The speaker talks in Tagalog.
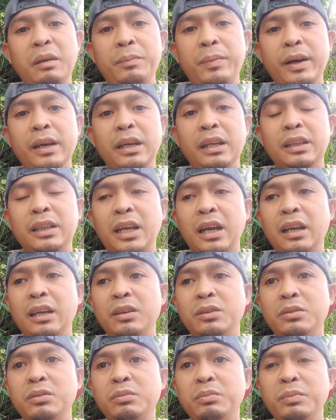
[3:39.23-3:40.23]
ipakita
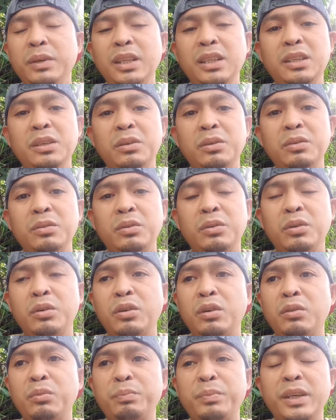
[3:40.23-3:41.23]
yung video
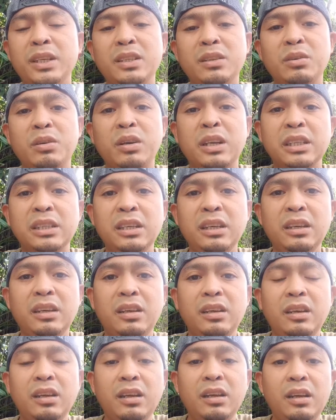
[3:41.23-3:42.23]
o yung picture
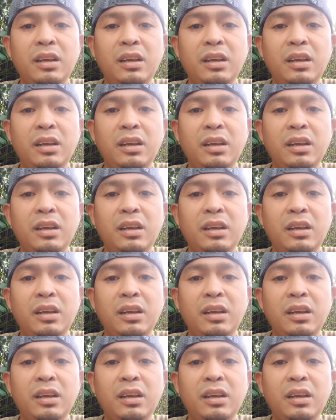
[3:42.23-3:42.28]
kasi